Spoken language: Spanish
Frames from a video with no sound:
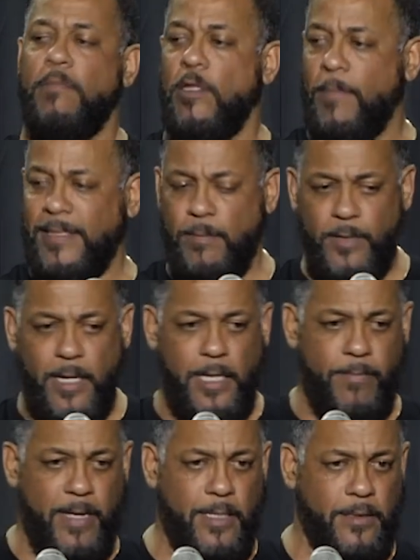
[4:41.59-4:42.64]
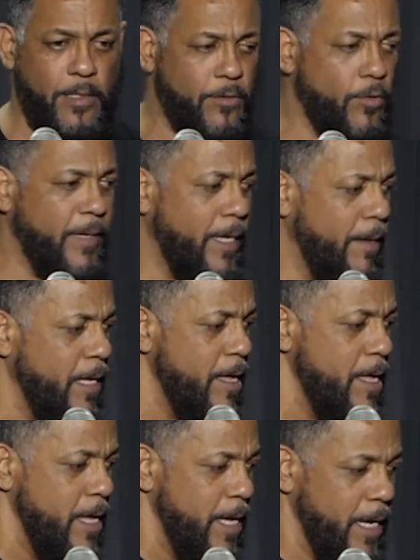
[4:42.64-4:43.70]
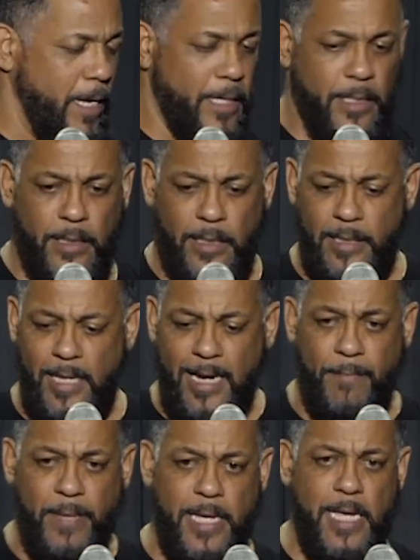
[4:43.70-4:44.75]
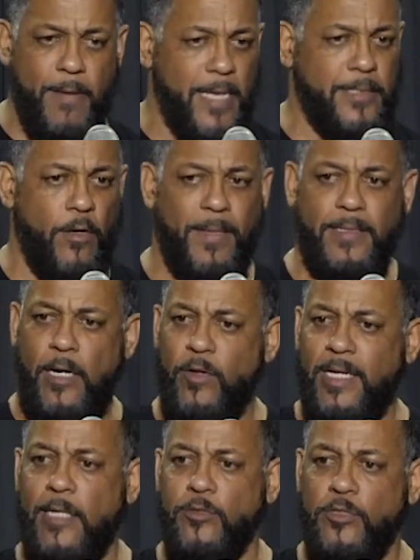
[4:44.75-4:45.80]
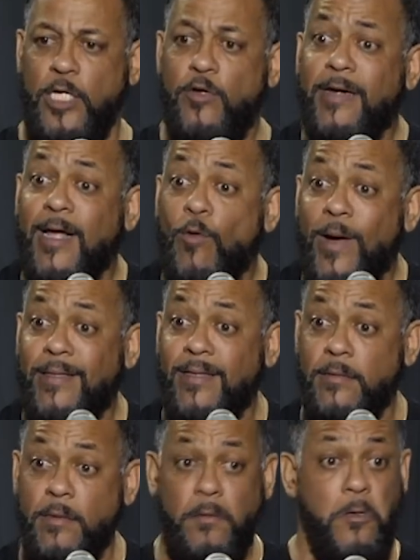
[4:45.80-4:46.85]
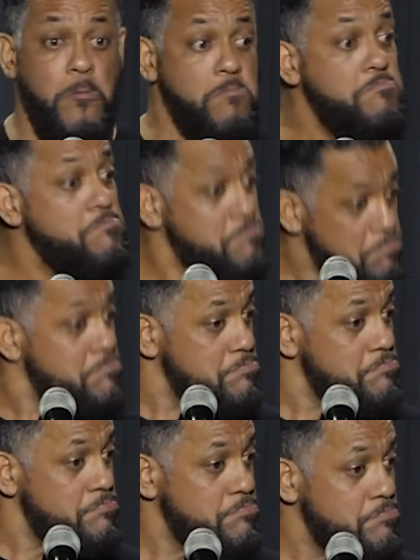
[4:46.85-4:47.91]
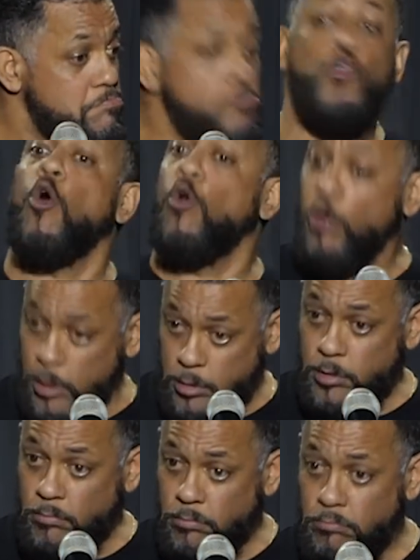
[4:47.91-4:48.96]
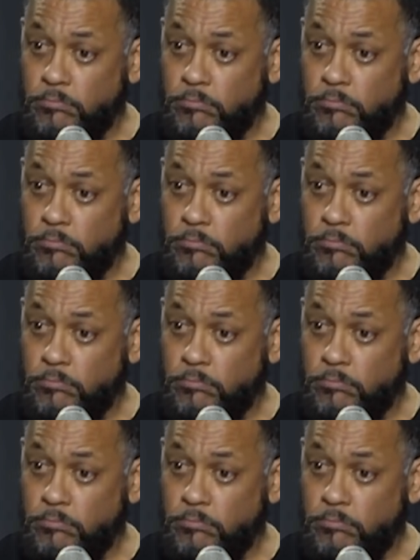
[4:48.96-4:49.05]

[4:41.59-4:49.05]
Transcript: Me dijo, pase por aquí, venga, señor Domínguez, eh, en esta camilla, bájese los pantalones, calzoncillo y recuéstese. Yo lo hice.